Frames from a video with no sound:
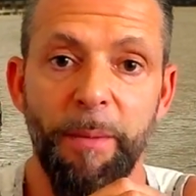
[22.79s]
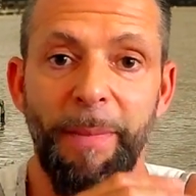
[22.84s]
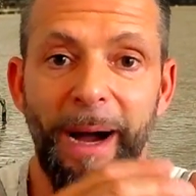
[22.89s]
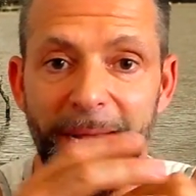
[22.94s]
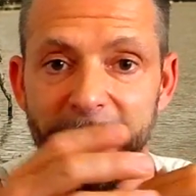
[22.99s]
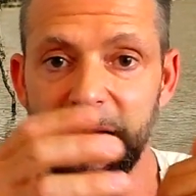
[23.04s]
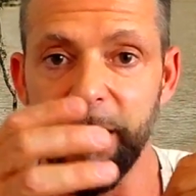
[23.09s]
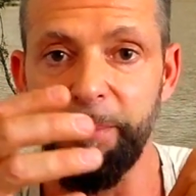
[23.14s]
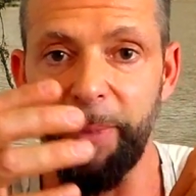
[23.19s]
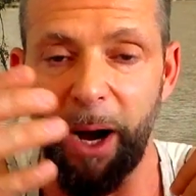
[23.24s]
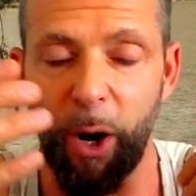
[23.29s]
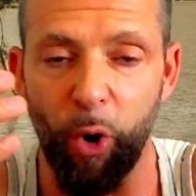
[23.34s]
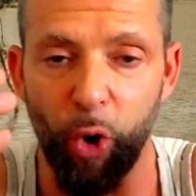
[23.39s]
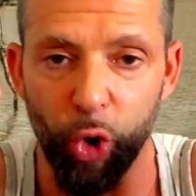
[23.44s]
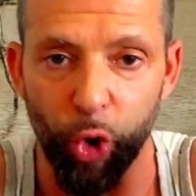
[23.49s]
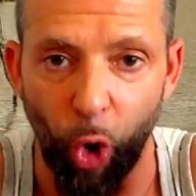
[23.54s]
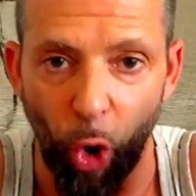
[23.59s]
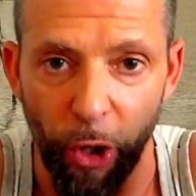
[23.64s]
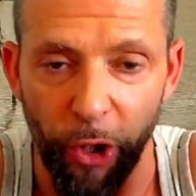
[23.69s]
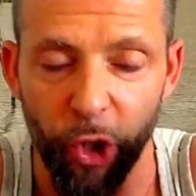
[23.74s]
Manche
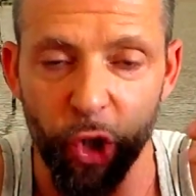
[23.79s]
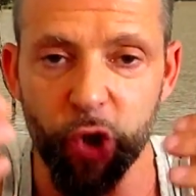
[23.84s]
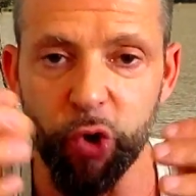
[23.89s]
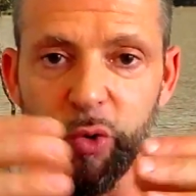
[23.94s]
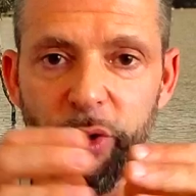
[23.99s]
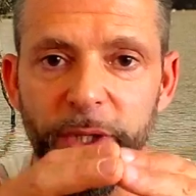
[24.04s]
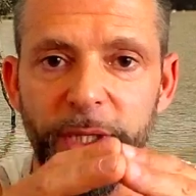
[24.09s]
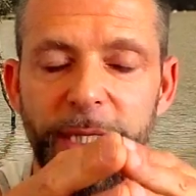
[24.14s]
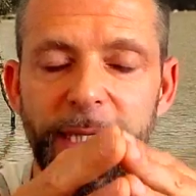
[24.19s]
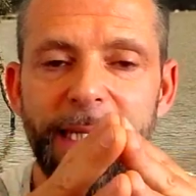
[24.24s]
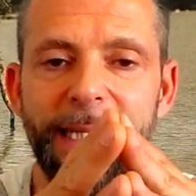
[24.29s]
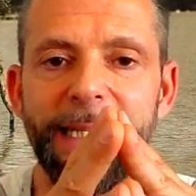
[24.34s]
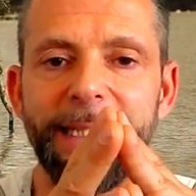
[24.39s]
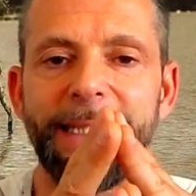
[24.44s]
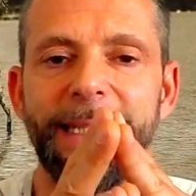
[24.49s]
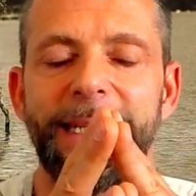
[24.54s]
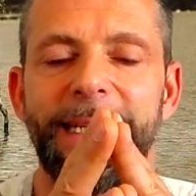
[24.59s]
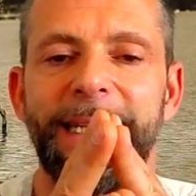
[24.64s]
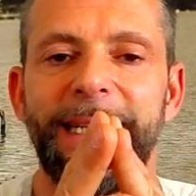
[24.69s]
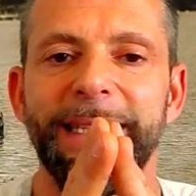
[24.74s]
brauchen neun Stunden in
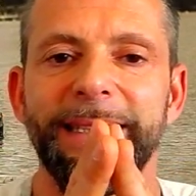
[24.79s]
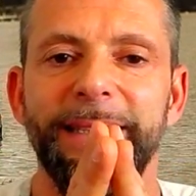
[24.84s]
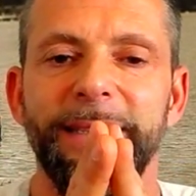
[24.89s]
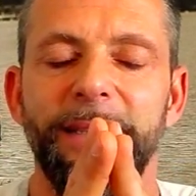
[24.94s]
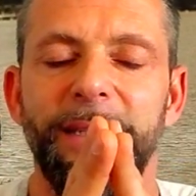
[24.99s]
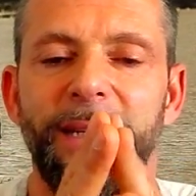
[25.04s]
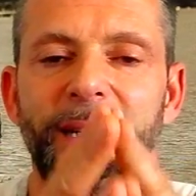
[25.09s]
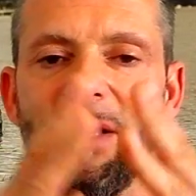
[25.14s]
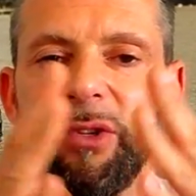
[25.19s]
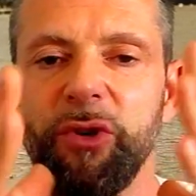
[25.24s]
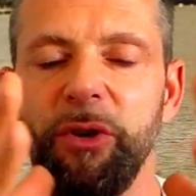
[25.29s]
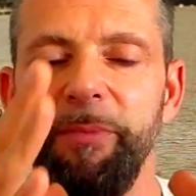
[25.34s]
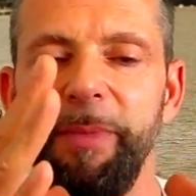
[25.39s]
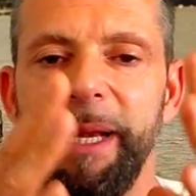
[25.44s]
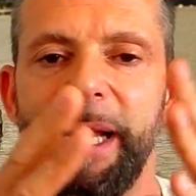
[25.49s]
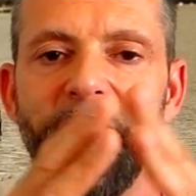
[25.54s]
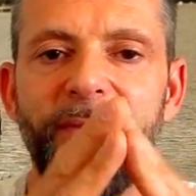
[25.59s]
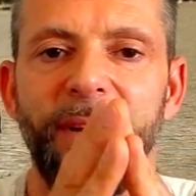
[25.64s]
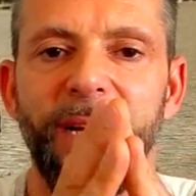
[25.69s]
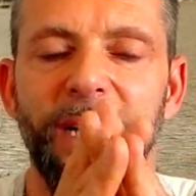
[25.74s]
der Tat. aber so ein
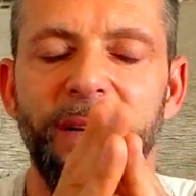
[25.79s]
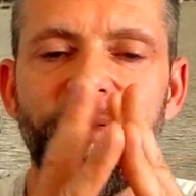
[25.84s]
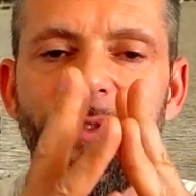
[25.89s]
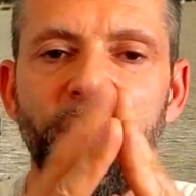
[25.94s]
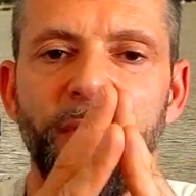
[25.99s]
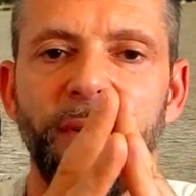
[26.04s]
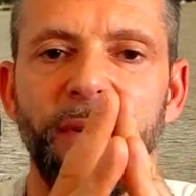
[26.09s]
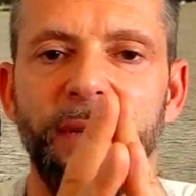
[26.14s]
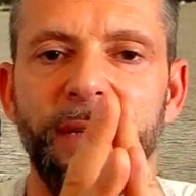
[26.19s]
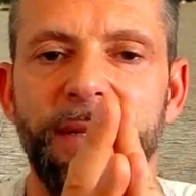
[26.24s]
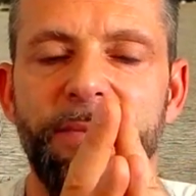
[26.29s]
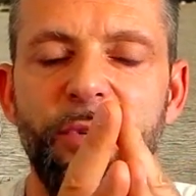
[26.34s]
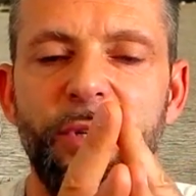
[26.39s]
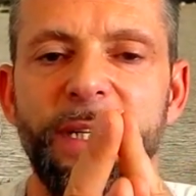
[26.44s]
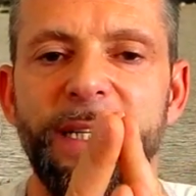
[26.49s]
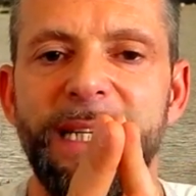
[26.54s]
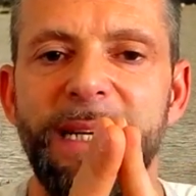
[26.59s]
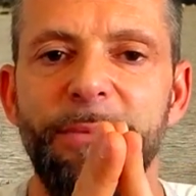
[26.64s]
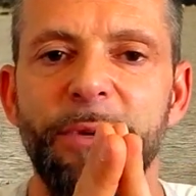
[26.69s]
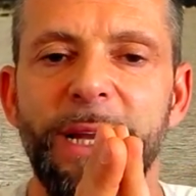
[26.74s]
Mittelwert von
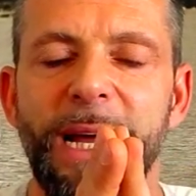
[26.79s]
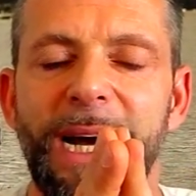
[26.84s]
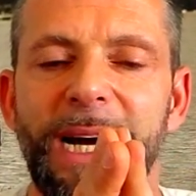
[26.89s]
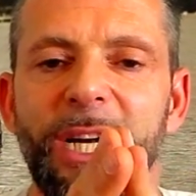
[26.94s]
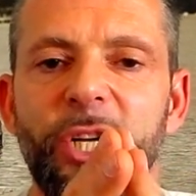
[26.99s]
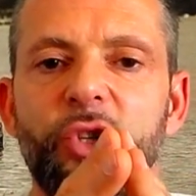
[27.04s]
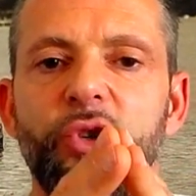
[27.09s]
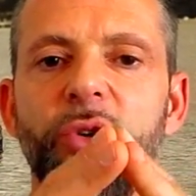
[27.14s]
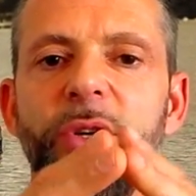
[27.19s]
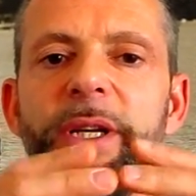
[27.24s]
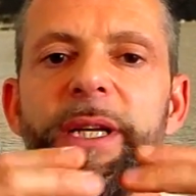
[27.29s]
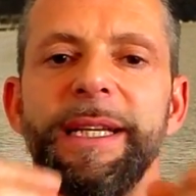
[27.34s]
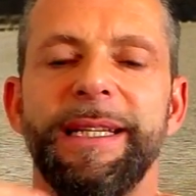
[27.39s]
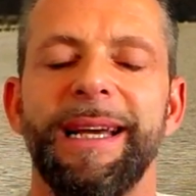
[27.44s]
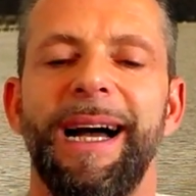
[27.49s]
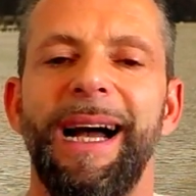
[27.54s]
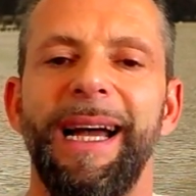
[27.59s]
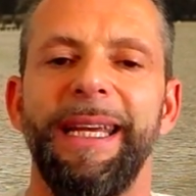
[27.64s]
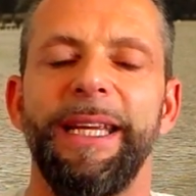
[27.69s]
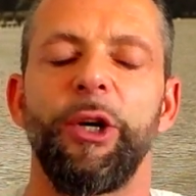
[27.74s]
zwischen sieben und acht Stunden ist
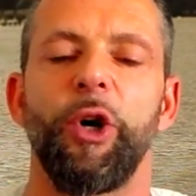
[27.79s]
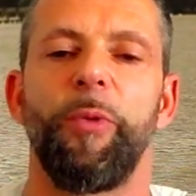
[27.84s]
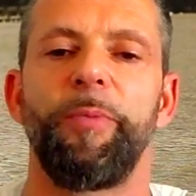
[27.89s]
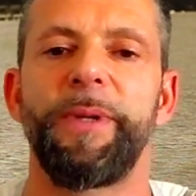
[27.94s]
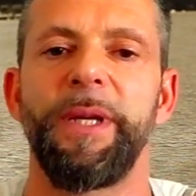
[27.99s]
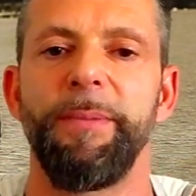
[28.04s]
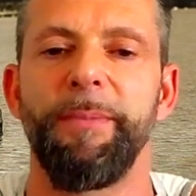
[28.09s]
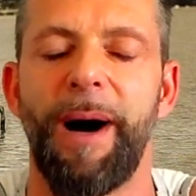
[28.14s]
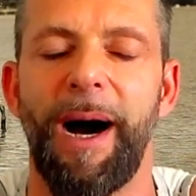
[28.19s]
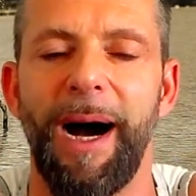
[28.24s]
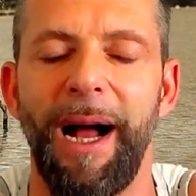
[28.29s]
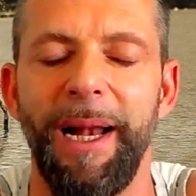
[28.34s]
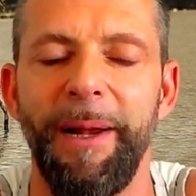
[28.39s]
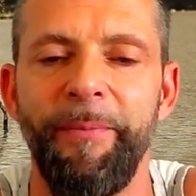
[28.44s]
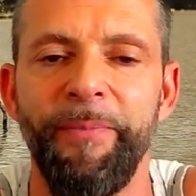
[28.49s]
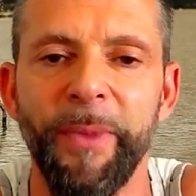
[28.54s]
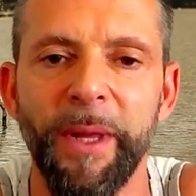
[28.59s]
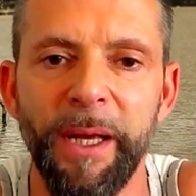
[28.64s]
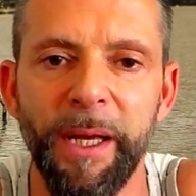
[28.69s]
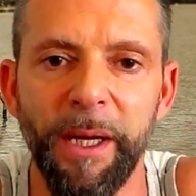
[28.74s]
eigentlich
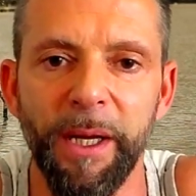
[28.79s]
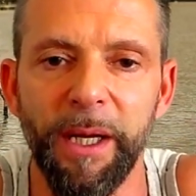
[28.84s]
optimal.